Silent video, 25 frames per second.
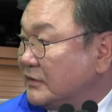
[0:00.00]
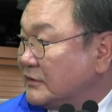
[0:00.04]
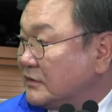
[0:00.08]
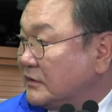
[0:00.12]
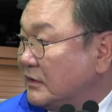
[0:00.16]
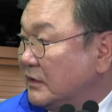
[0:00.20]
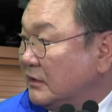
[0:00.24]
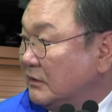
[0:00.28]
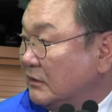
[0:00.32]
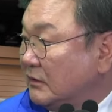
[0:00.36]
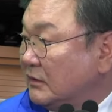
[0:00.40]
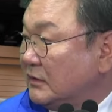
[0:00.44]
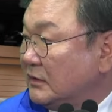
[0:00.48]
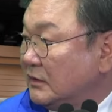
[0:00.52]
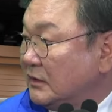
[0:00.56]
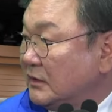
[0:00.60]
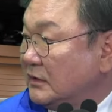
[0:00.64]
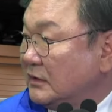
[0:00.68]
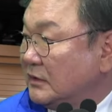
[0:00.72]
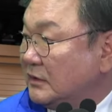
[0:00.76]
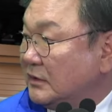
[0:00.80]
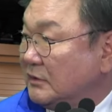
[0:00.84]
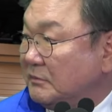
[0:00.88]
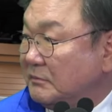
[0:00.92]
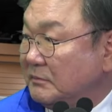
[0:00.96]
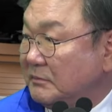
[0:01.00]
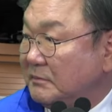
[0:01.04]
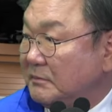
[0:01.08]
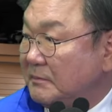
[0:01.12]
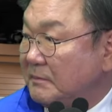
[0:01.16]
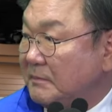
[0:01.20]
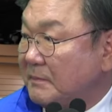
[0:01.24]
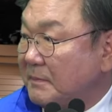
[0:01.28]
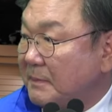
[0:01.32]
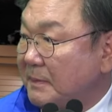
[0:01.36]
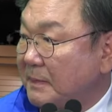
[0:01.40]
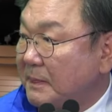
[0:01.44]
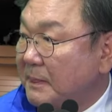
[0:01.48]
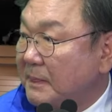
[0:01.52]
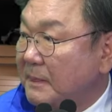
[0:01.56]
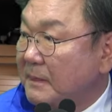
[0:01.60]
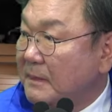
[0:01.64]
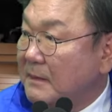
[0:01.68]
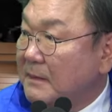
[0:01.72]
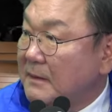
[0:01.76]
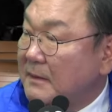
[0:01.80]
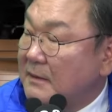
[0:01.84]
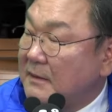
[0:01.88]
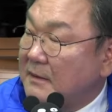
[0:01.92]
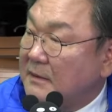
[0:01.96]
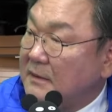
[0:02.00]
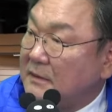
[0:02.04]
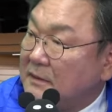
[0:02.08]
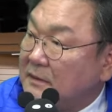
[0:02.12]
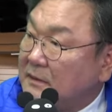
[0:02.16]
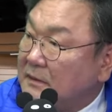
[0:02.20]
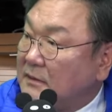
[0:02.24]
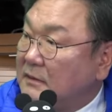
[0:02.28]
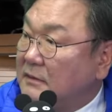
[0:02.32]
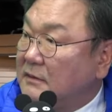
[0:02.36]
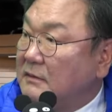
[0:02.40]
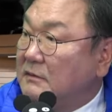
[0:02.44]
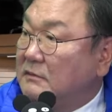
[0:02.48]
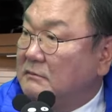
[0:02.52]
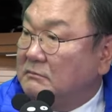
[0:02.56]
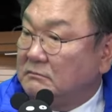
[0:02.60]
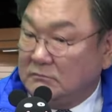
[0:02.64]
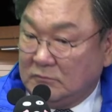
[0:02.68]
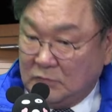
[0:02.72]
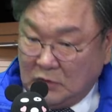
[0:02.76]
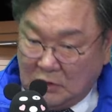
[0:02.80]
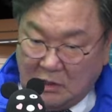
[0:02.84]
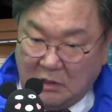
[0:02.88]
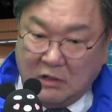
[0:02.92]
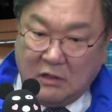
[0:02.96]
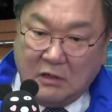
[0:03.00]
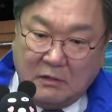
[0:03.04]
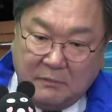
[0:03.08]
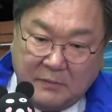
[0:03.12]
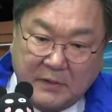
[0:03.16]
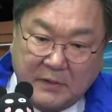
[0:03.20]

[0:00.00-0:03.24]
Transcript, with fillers: 굉장히 그 뭐랄까 중량감과